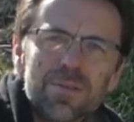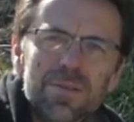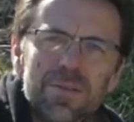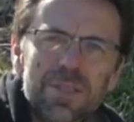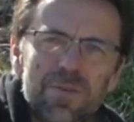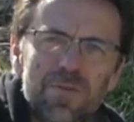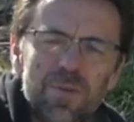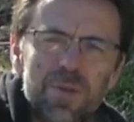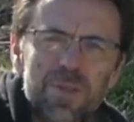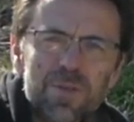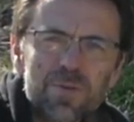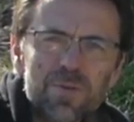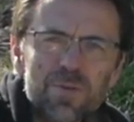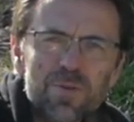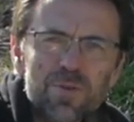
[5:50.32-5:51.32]
cette
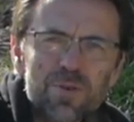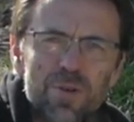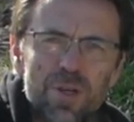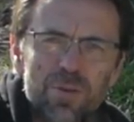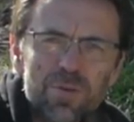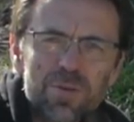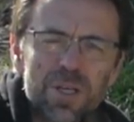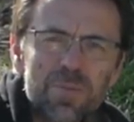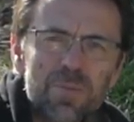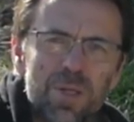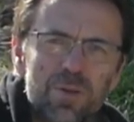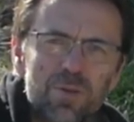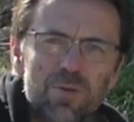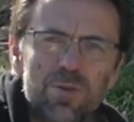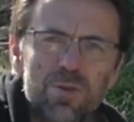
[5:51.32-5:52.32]
formation, je l'annoncerai pas
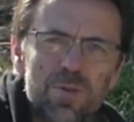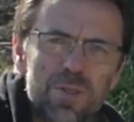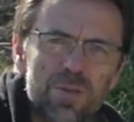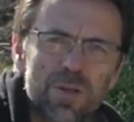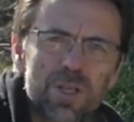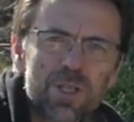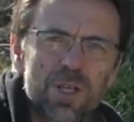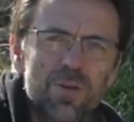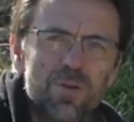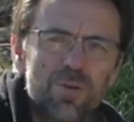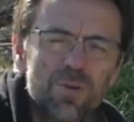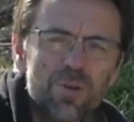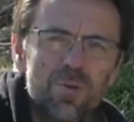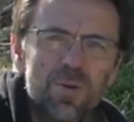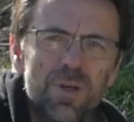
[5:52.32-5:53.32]
tout de suite sur la chaîne
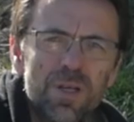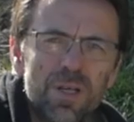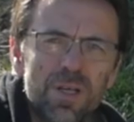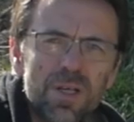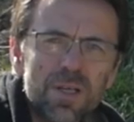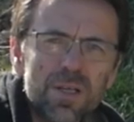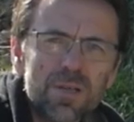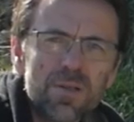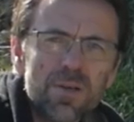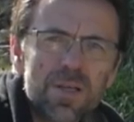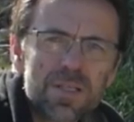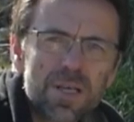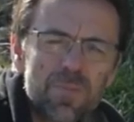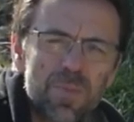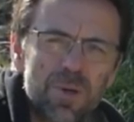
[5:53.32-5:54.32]
YouTube, elle
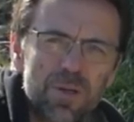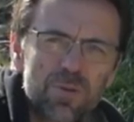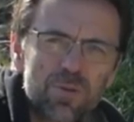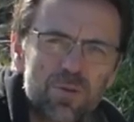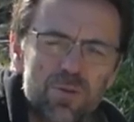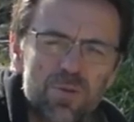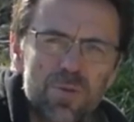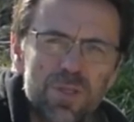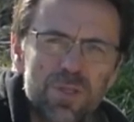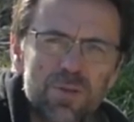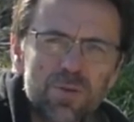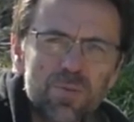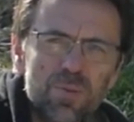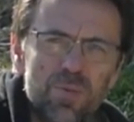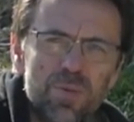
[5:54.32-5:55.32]
sera pas tout de
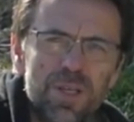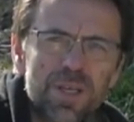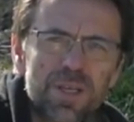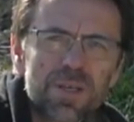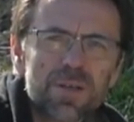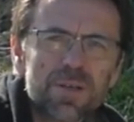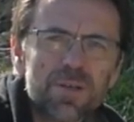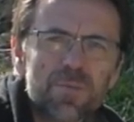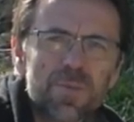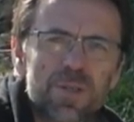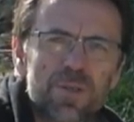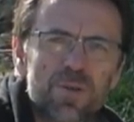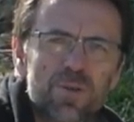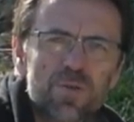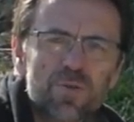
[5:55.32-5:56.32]
suite publique
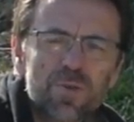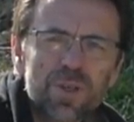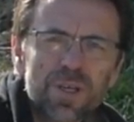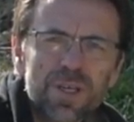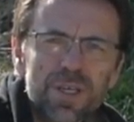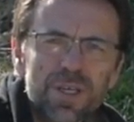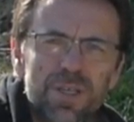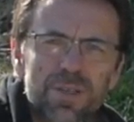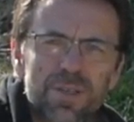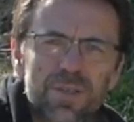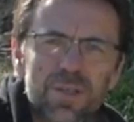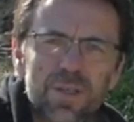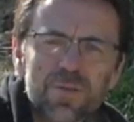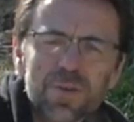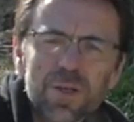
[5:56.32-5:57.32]
parce que je voudrais
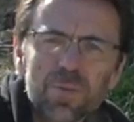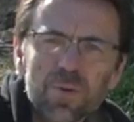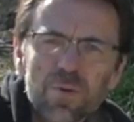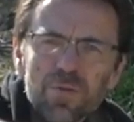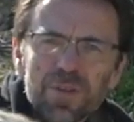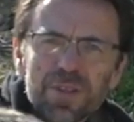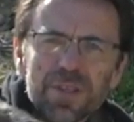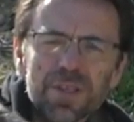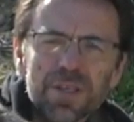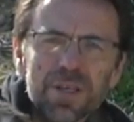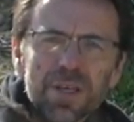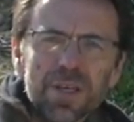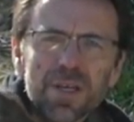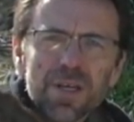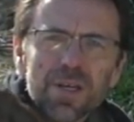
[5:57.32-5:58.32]
en faire profiter
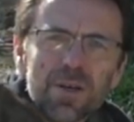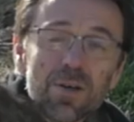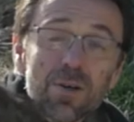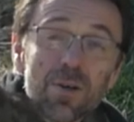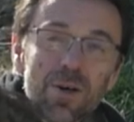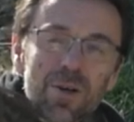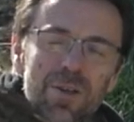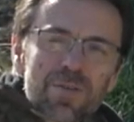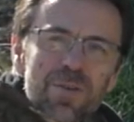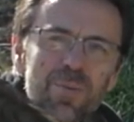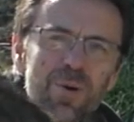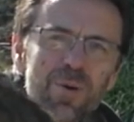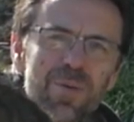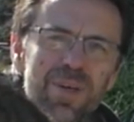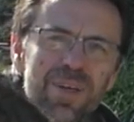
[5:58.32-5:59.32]
en
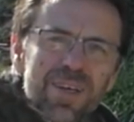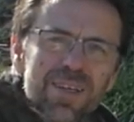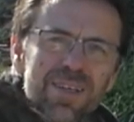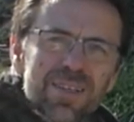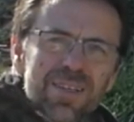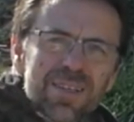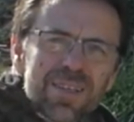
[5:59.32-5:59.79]
avant-première